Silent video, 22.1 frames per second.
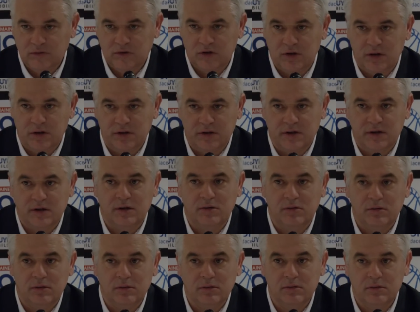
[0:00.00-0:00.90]
Je
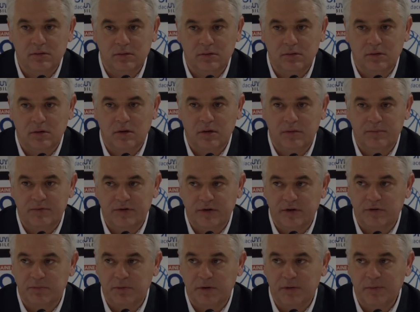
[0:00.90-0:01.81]
laisserai le, le club
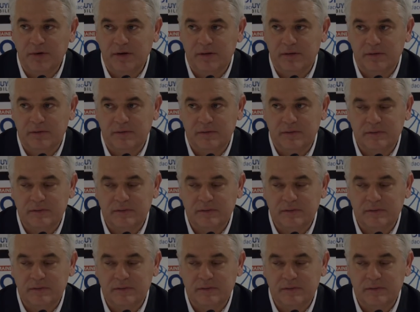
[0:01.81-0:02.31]
s'exprimer.